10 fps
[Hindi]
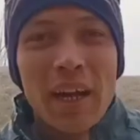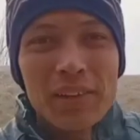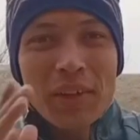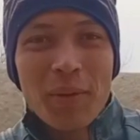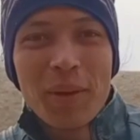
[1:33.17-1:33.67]

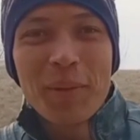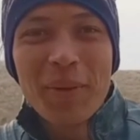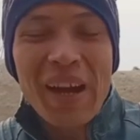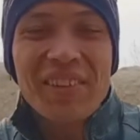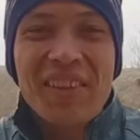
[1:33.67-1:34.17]
अस्सलाम
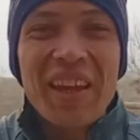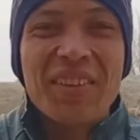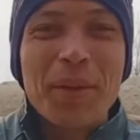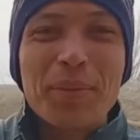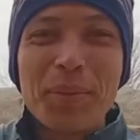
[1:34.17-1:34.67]
वालेकुम गाइस
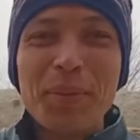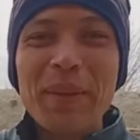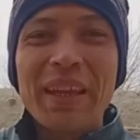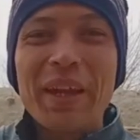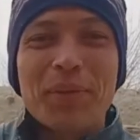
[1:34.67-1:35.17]
कैसे आप सब
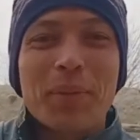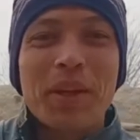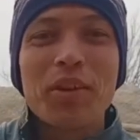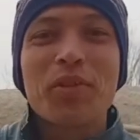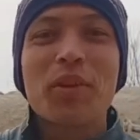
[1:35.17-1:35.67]
उम्मीद है कि आप सब
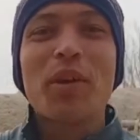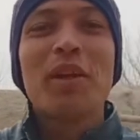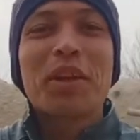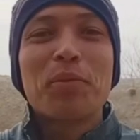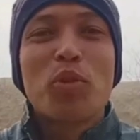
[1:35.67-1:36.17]
खैरियत से होंगे
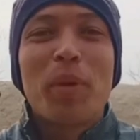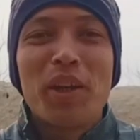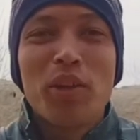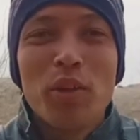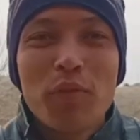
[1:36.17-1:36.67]
वेलकम टू
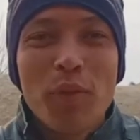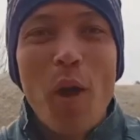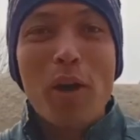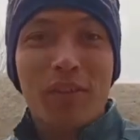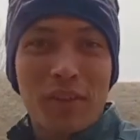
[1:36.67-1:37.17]
माय न्यू
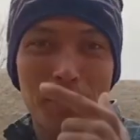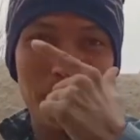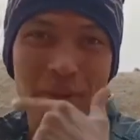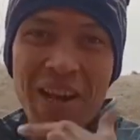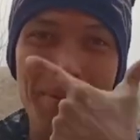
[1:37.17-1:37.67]
व्लॉग
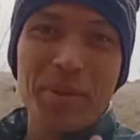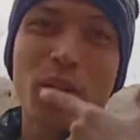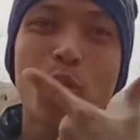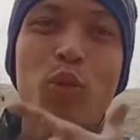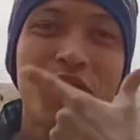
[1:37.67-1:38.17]
सबसे पहले आप
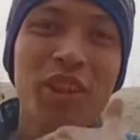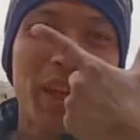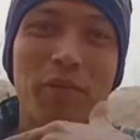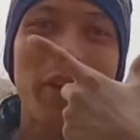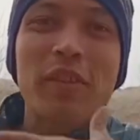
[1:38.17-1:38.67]
मेरी खुशी
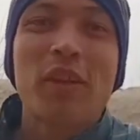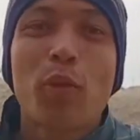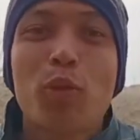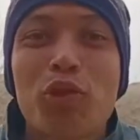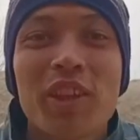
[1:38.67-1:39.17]
देखे फैस
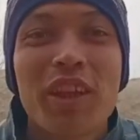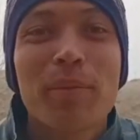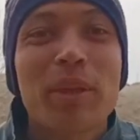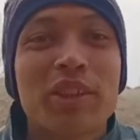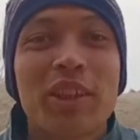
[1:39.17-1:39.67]
की खुशी
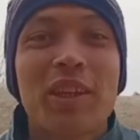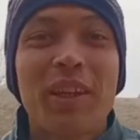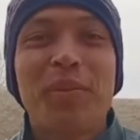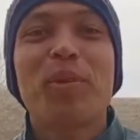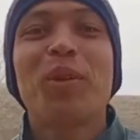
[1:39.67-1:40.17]
देखे माशाल्लाह
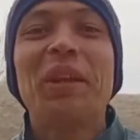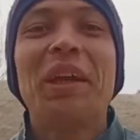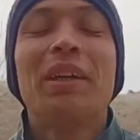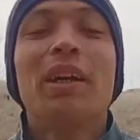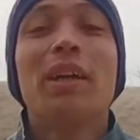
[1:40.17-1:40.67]

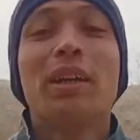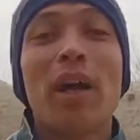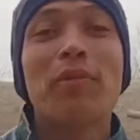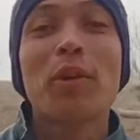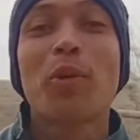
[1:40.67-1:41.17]
अल्हम्दुलिल्लाह
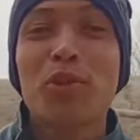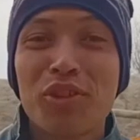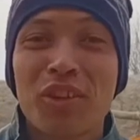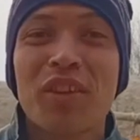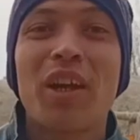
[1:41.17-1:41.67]
काफी
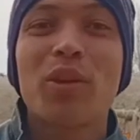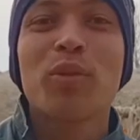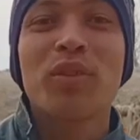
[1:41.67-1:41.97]
खुश नजर आ रहा